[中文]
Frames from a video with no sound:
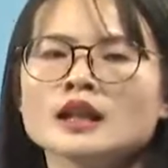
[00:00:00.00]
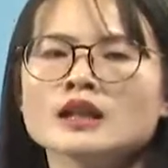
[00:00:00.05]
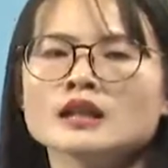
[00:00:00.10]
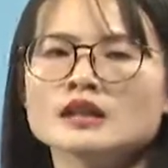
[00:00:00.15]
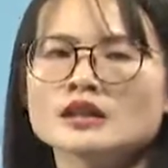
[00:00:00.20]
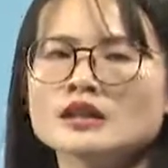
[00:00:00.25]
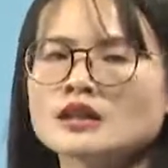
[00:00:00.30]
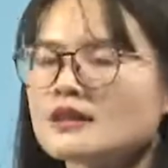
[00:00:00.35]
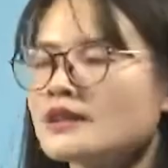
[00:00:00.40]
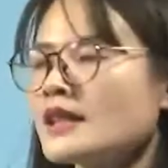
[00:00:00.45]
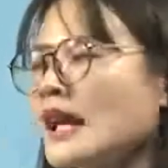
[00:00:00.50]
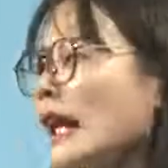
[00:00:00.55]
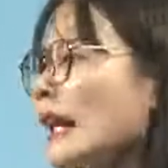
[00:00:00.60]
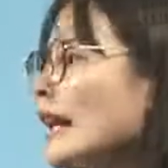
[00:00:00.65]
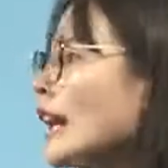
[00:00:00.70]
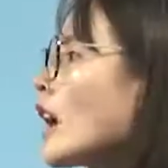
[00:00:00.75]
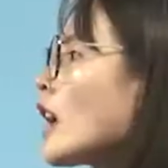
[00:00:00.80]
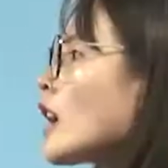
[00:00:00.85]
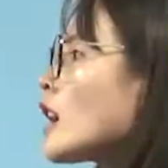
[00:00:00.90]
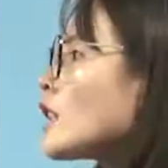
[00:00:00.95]
这材
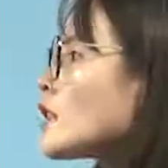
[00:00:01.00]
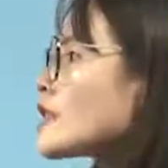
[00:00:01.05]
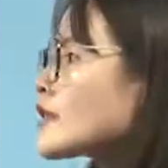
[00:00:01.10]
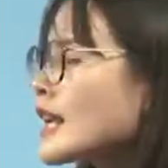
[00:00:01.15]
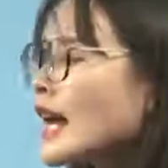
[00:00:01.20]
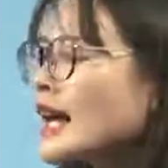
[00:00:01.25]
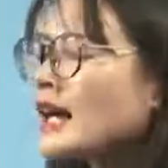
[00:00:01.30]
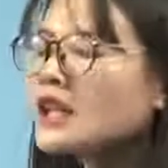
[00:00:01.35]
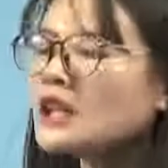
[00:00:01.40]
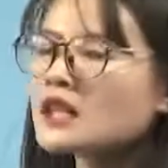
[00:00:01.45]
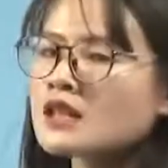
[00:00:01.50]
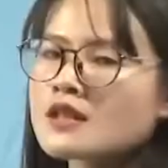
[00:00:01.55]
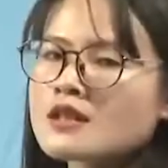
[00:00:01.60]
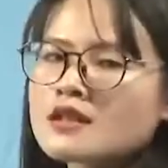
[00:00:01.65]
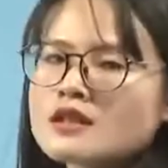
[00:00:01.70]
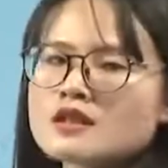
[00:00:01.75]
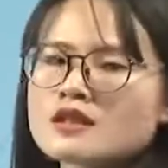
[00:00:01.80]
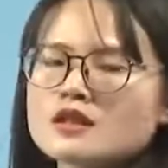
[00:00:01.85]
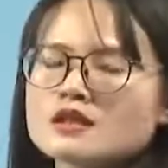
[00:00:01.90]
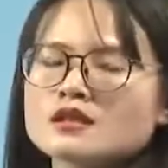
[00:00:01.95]
料三和
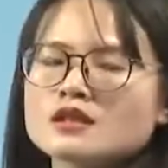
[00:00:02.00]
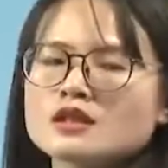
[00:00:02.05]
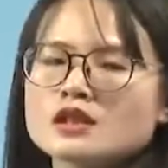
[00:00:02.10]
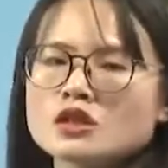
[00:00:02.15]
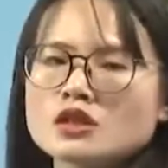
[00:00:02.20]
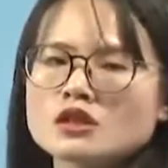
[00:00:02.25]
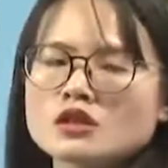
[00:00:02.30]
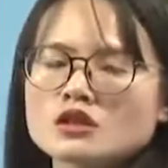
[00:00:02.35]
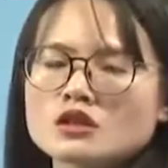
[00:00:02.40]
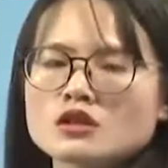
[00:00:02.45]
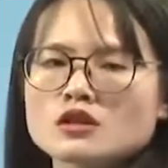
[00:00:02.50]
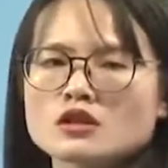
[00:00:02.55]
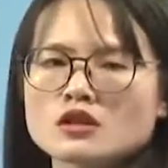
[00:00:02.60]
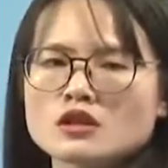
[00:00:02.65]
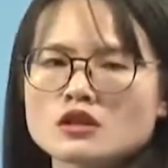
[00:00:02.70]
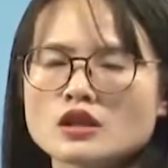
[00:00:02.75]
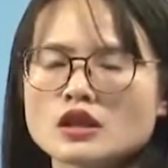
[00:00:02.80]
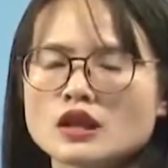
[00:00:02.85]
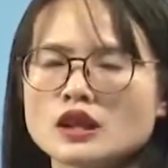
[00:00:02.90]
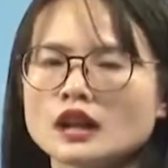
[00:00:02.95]
四其实
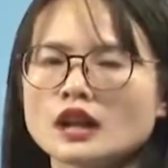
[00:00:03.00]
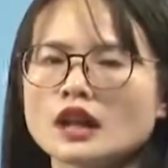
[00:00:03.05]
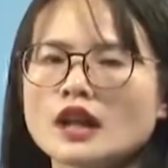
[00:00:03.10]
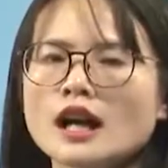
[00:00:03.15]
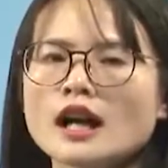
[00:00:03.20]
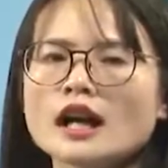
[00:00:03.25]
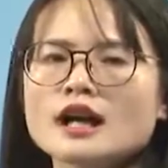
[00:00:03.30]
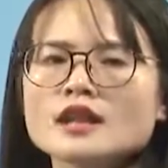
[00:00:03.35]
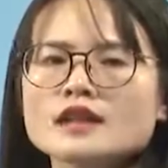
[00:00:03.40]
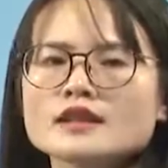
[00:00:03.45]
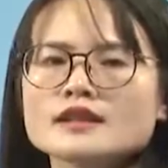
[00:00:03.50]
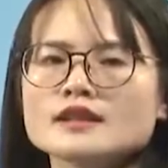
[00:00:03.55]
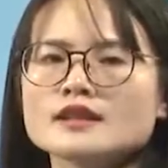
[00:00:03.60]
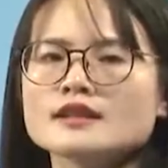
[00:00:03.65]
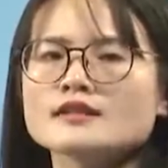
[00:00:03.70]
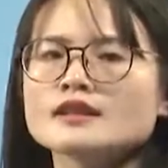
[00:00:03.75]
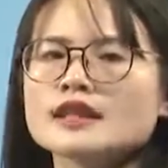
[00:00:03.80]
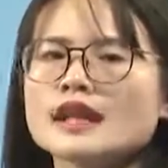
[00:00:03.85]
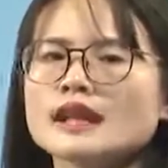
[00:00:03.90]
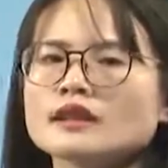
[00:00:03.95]
是一个
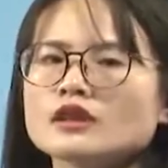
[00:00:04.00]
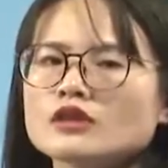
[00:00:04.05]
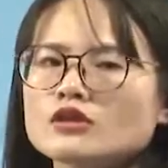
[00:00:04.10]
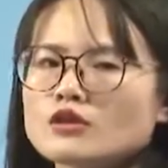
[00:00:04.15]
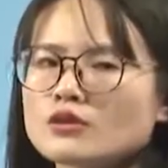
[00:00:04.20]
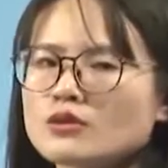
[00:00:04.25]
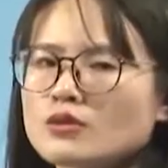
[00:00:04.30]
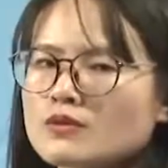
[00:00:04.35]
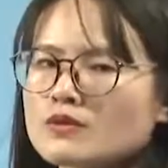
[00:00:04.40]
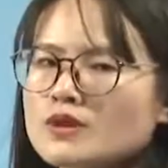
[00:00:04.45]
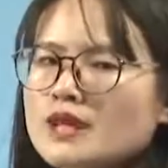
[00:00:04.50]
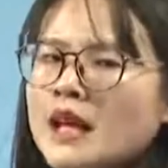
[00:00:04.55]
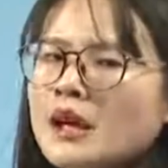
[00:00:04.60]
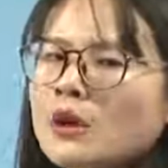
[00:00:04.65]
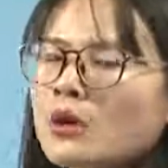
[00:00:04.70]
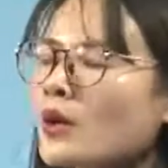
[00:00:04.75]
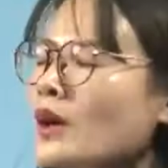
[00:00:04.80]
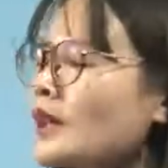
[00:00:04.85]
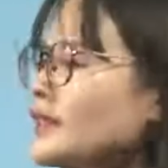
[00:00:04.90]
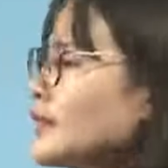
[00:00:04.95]
现在的这种
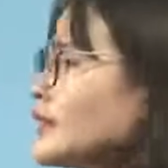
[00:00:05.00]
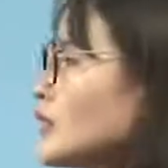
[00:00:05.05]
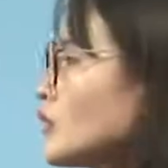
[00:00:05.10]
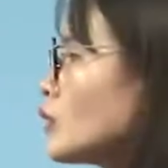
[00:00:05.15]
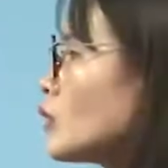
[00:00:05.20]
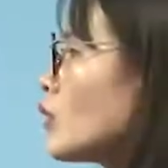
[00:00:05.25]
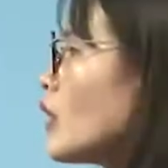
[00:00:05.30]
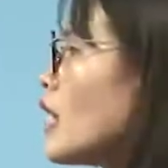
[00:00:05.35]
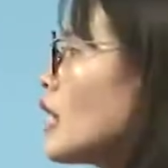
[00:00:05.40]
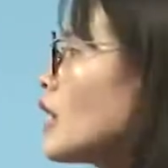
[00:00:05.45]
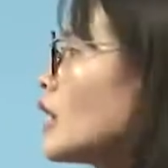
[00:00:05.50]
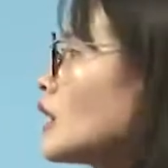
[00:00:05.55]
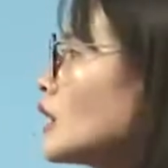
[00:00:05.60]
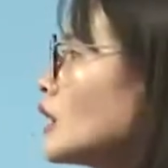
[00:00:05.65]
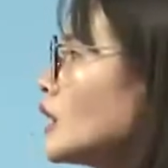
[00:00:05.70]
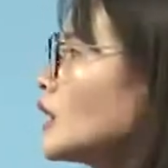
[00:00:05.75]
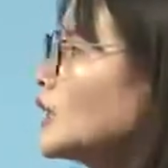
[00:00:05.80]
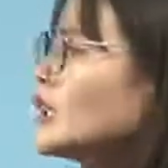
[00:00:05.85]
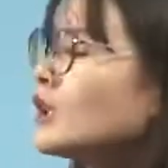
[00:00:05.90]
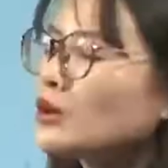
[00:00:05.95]
参观情况
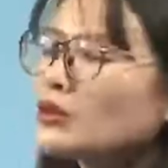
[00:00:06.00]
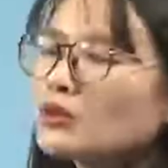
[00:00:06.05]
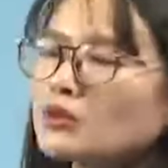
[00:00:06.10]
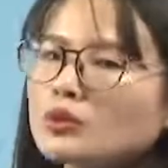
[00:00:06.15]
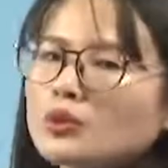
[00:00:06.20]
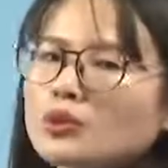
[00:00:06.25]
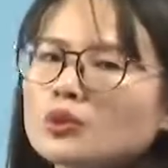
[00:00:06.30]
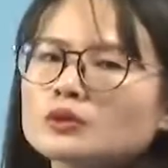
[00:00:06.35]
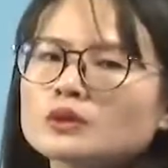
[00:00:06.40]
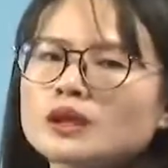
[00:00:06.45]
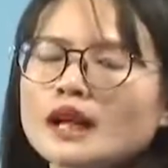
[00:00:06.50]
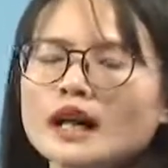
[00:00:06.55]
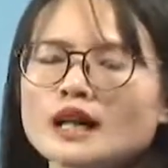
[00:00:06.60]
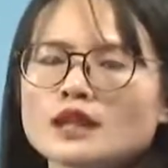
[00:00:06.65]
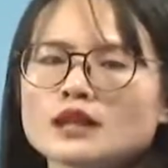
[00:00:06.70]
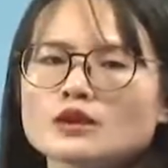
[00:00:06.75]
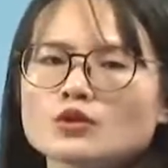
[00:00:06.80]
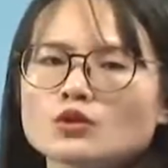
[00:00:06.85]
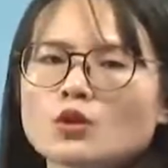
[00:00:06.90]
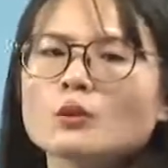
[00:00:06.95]
和故宫的
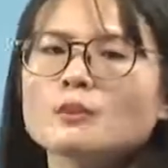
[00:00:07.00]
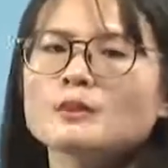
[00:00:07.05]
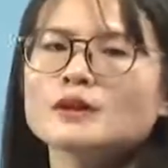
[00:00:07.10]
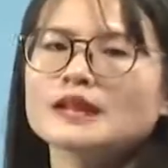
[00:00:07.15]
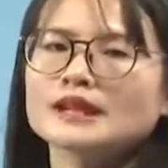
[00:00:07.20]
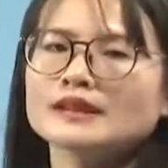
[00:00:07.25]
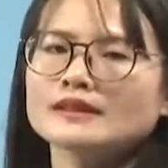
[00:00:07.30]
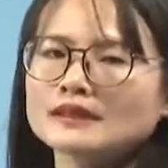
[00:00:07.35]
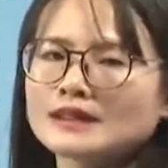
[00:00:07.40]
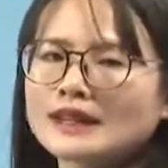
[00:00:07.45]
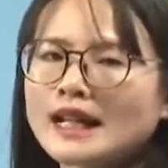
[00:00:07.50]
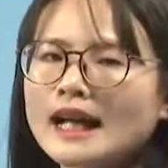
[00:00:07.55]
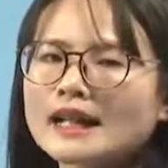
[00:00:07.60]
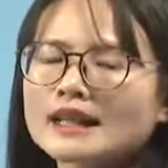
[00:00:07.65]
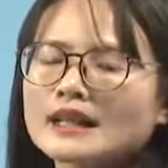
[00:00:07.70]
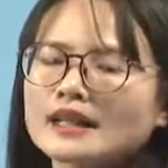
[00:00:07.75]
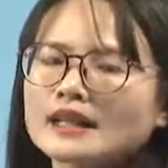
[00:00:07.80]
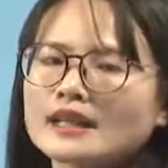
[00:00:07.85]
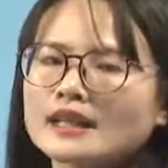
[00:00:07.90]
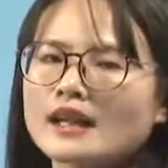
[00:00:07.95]
这种评价
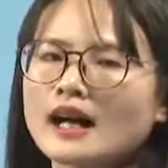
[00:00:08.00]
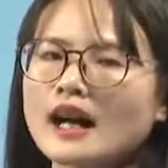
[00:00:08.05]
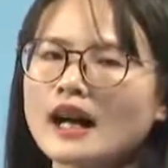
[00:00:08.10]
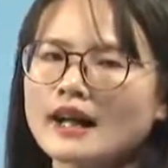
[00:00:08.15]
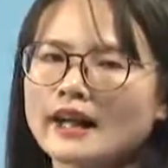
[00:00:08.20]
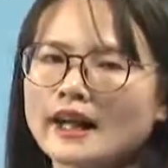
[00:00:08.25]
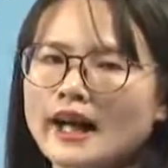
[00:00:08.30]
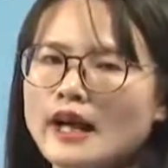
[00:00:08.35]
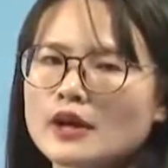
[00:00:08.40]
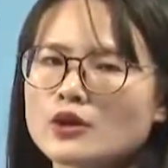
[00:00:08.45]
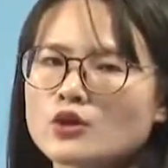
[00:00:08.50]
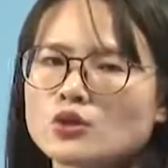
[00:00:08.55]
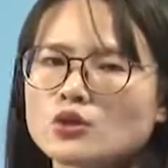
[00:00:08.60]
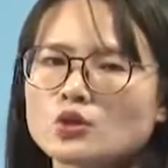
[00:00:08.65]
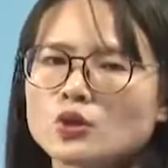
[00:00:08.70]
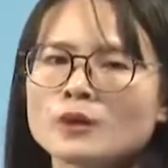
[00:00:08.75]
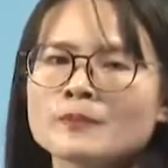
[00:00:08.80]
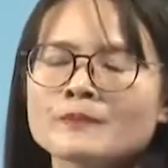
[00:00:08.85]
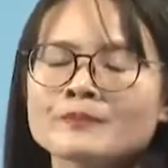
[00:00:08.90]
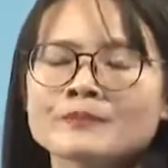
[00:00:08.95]
的一个概
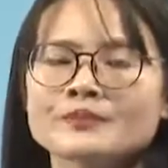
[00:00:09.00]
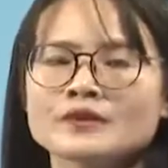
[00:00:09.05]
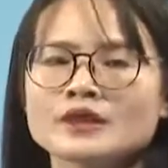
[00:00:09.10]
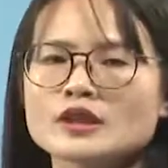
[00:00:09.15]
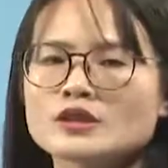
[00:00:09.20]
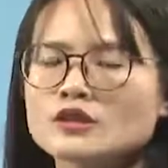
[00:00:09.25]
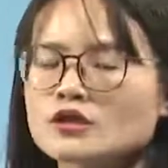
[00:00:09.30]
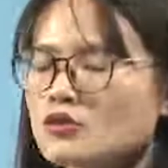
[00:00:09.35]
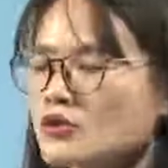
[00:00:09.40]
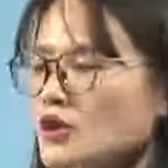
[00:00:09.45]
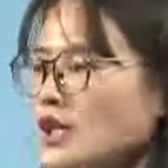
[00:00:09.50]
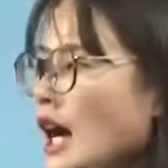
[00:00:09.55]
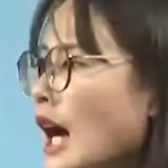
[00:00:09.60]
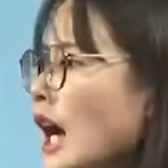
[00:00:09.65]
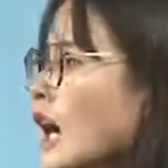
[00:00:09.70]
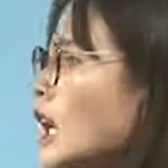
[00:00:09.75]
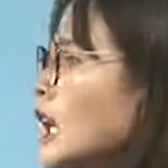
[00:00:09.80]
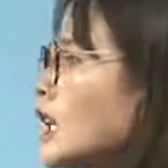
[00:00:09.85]
述，那就是